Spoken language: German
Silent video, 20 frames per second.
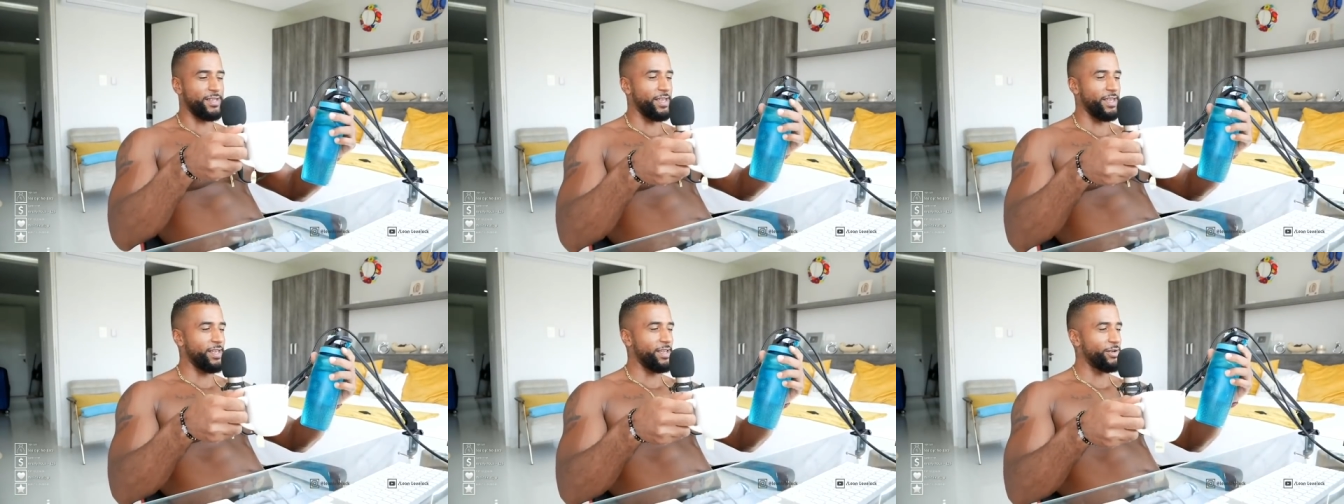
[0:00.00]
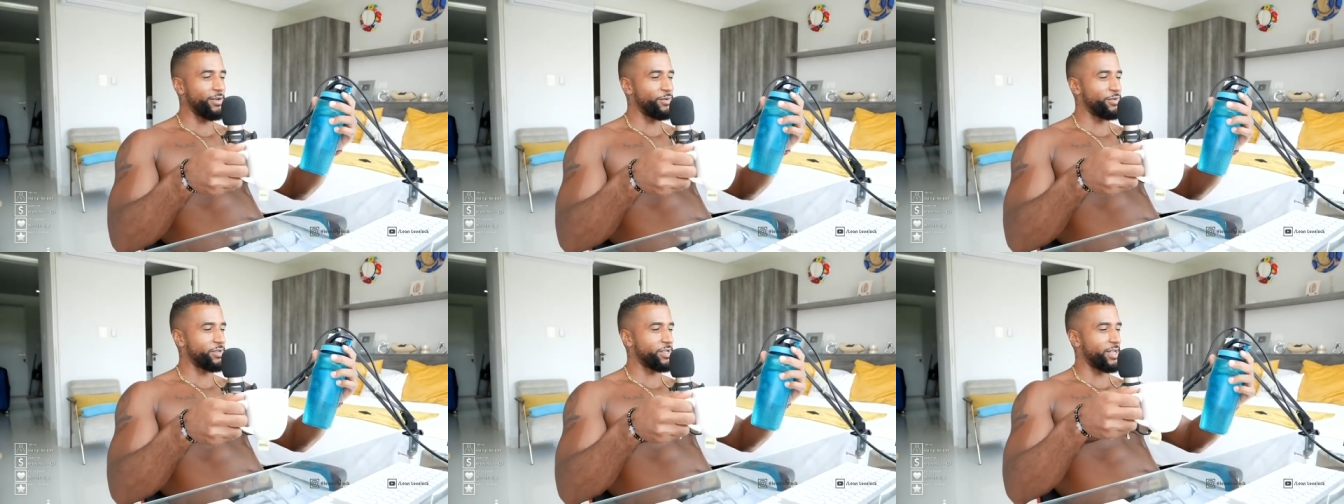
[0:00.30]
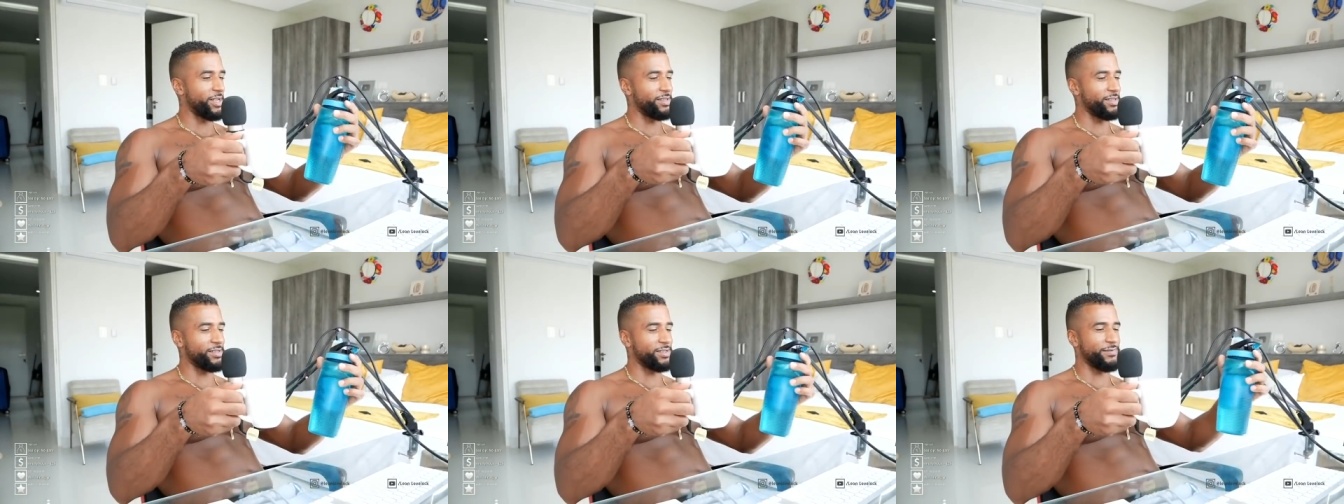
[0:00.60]
Tee und
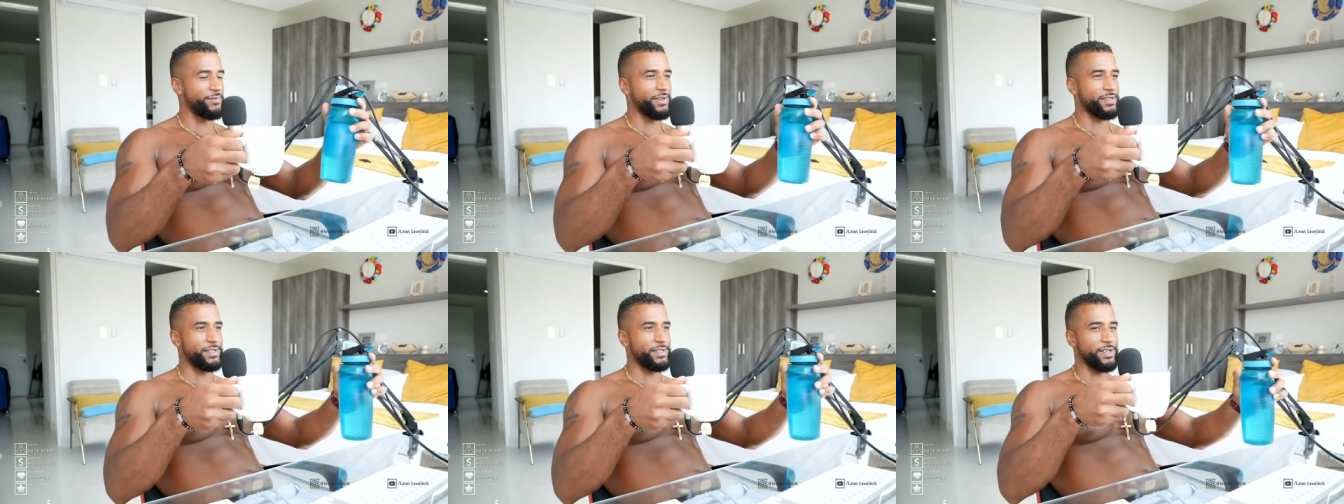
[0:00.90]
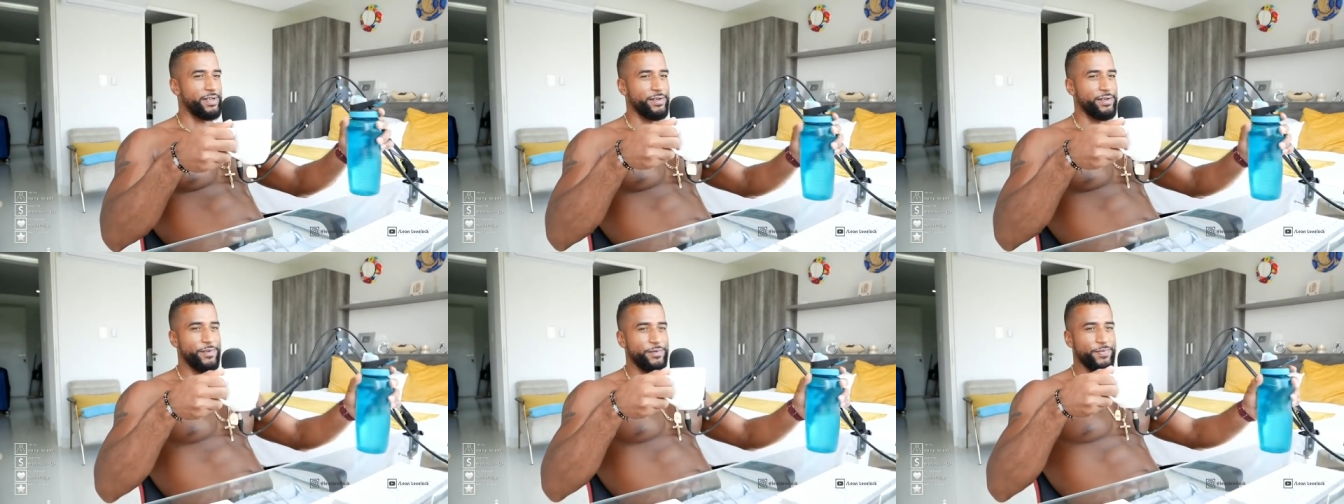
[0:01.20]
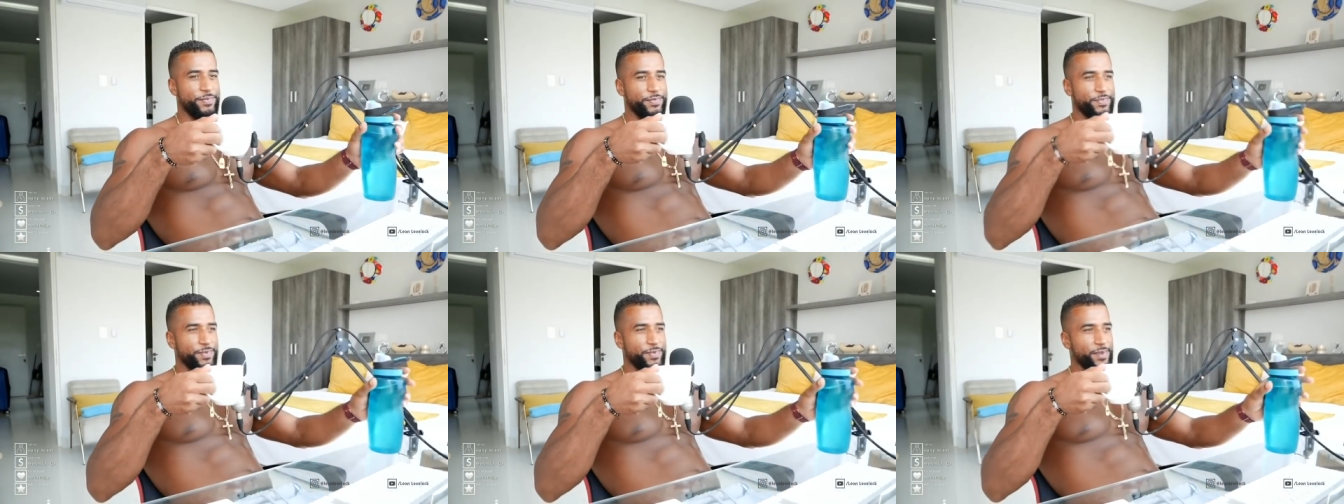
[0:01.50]
kaltes Wasser.
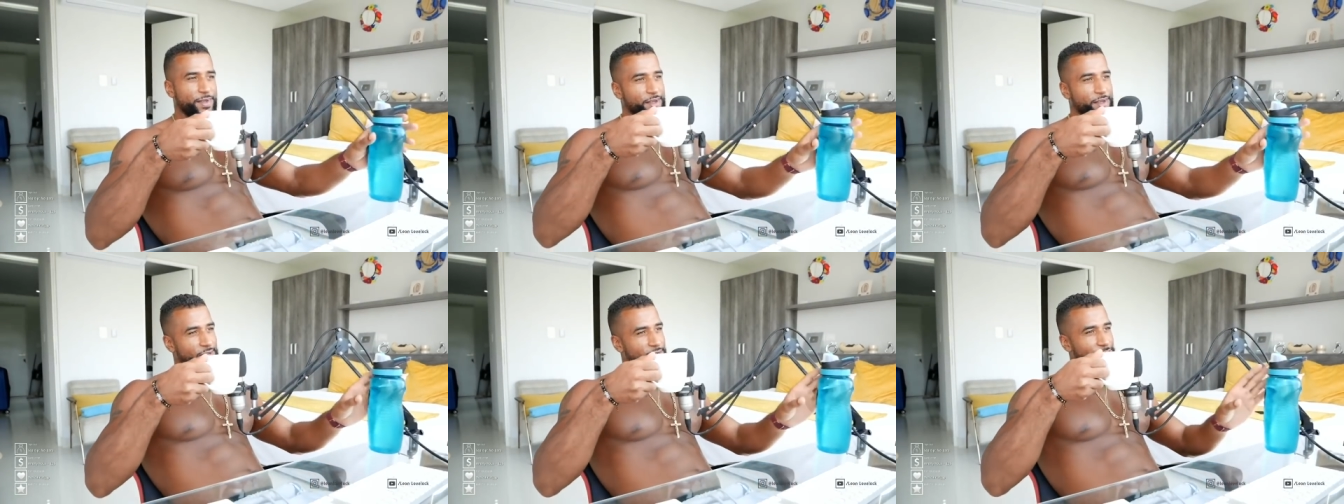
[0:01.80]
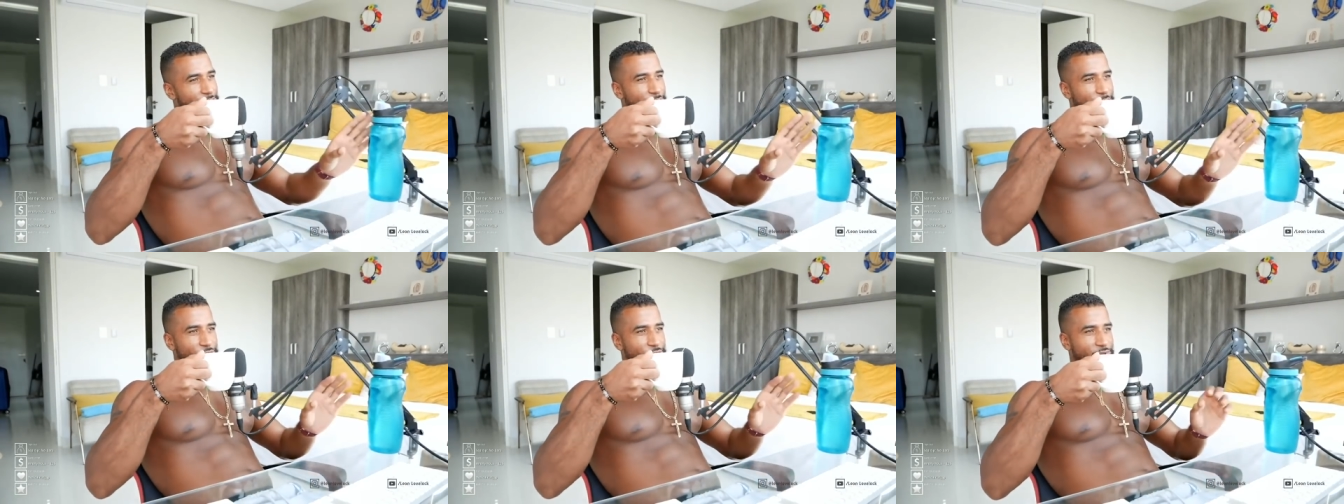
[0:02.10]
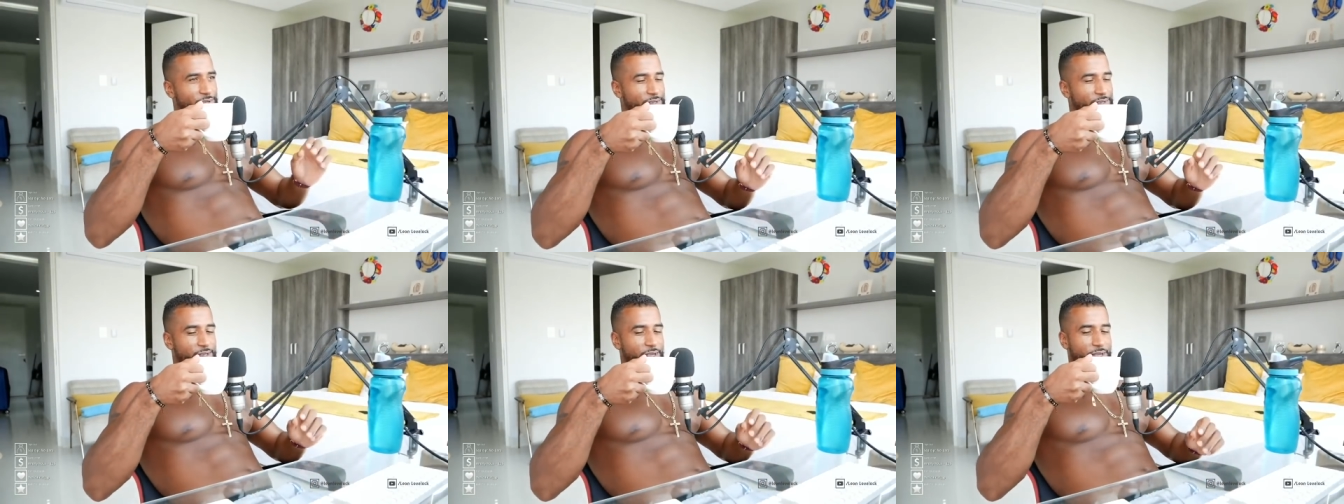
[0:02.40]
Ich
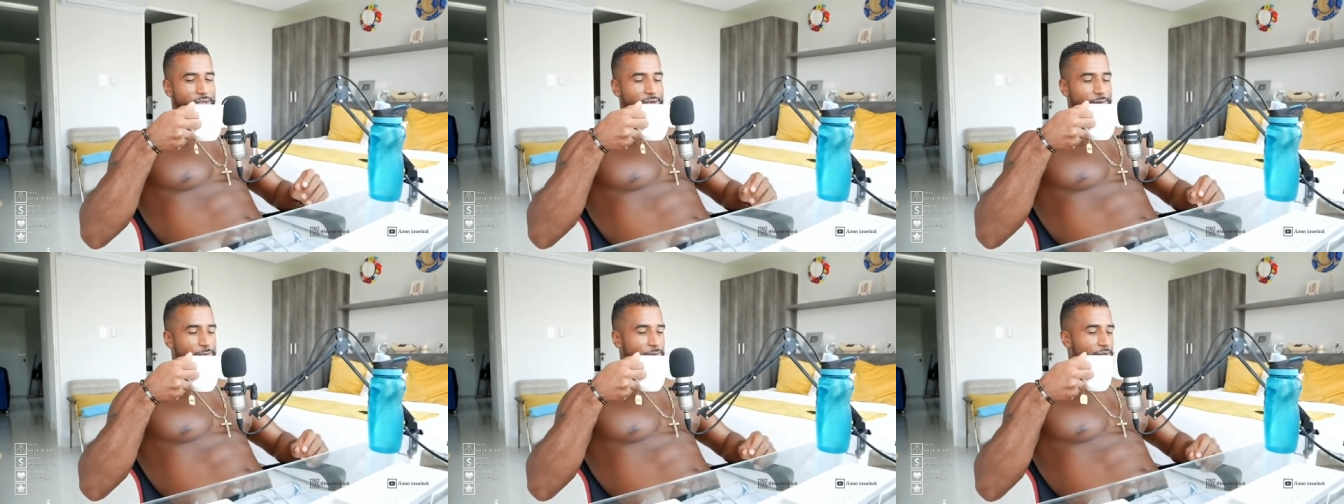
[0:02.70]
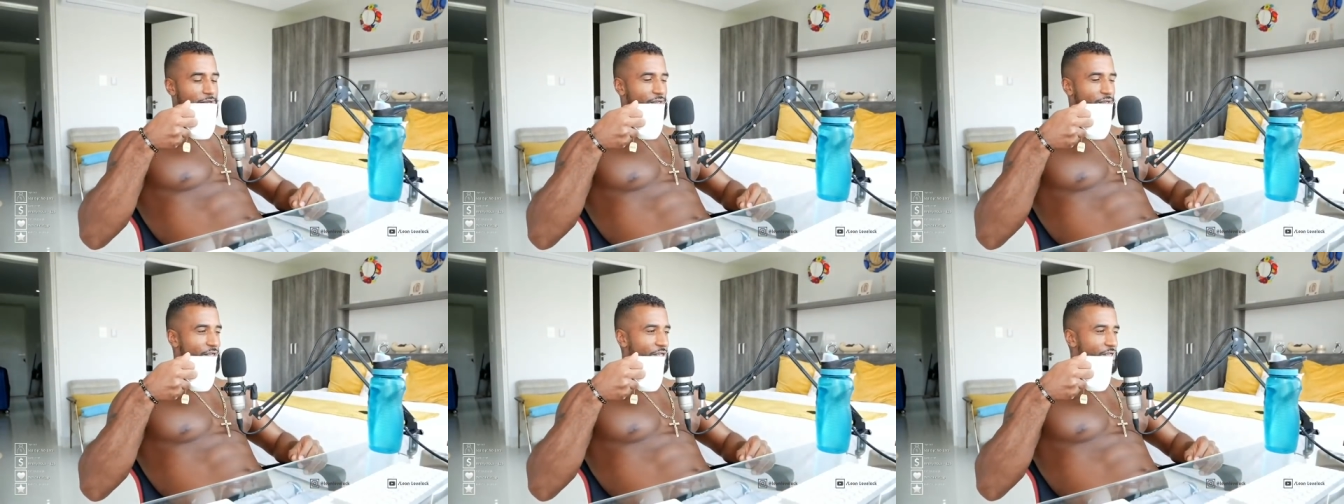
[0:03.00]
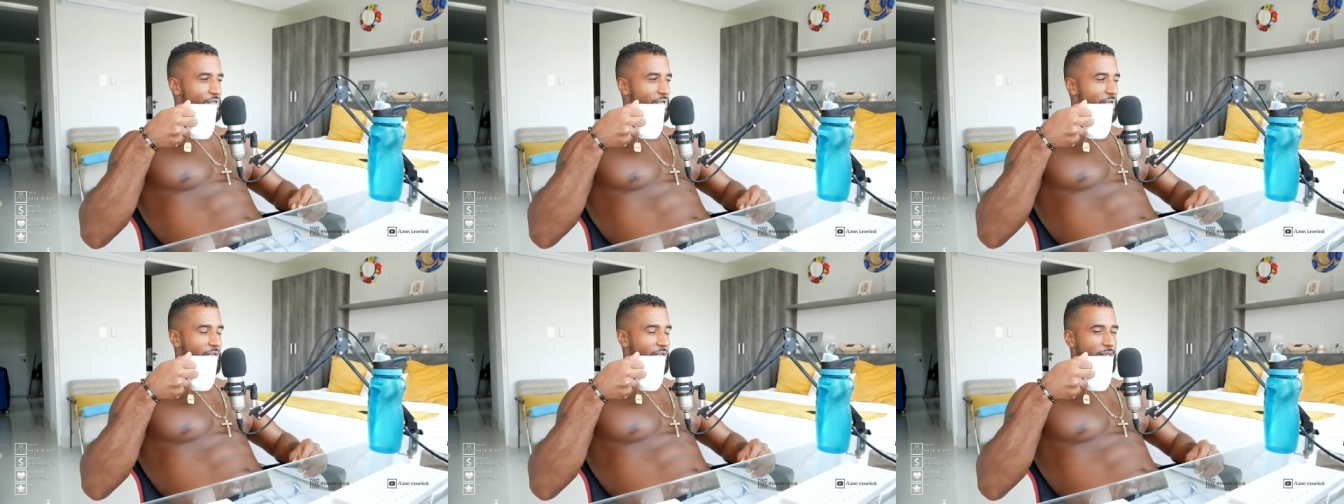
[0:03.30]
brauche den Tee, aber
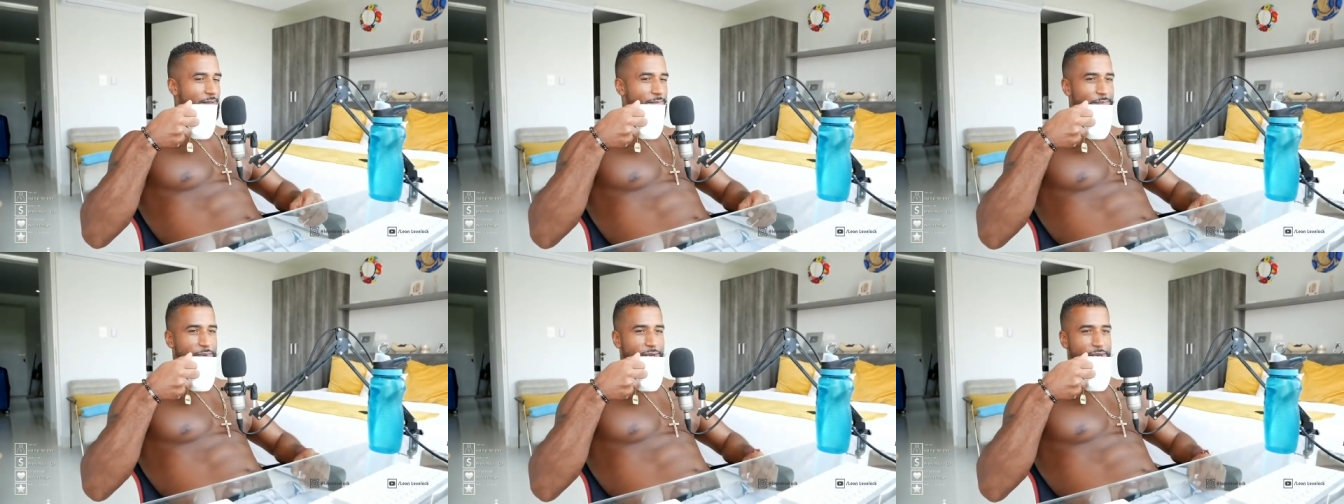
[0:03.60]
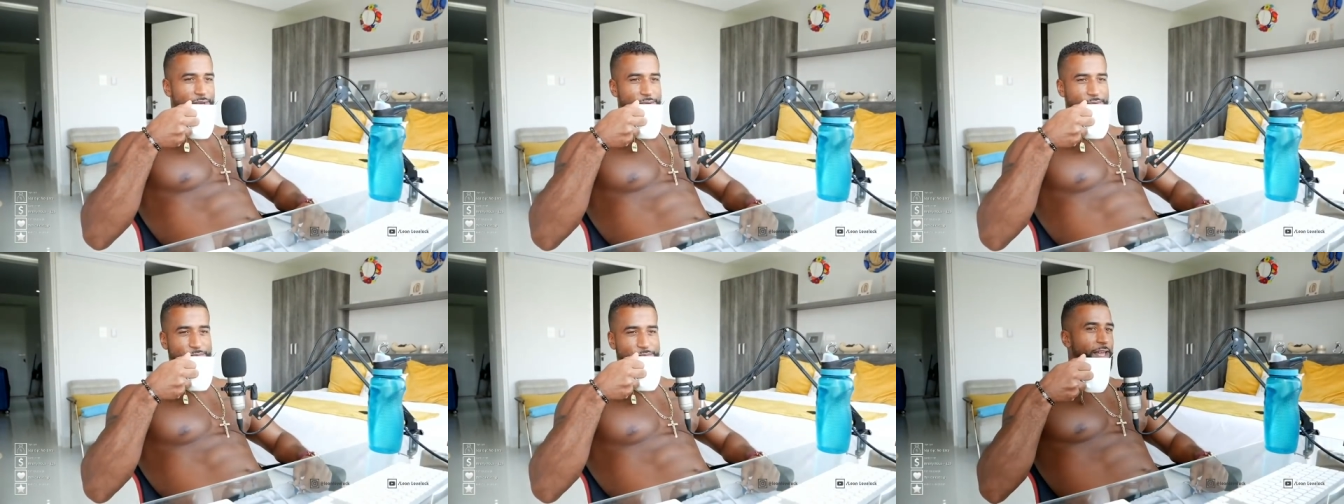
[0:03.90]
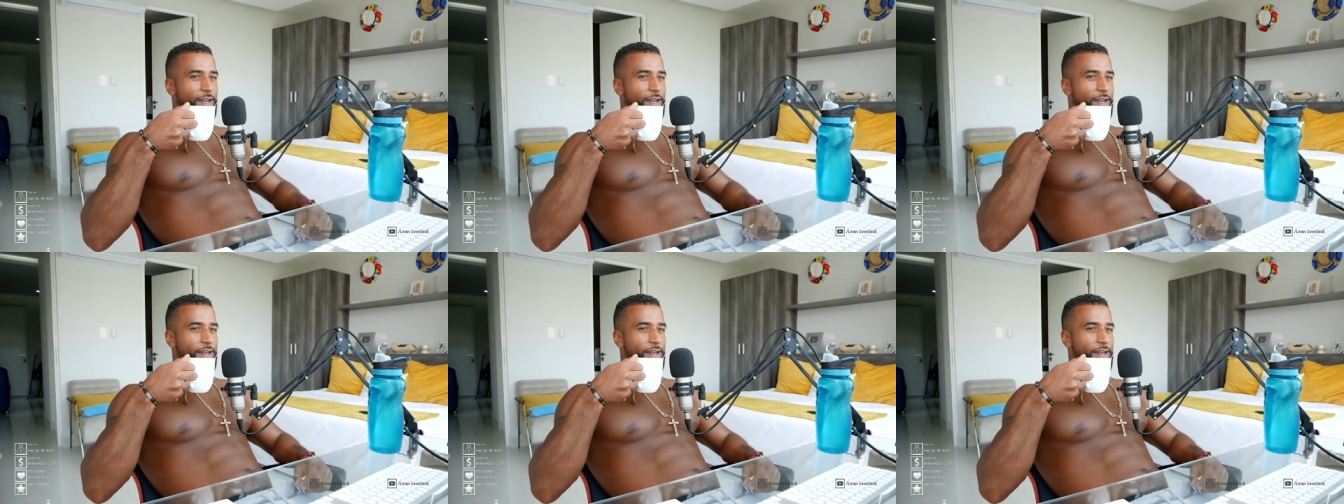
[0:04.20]
Ginger it in, man.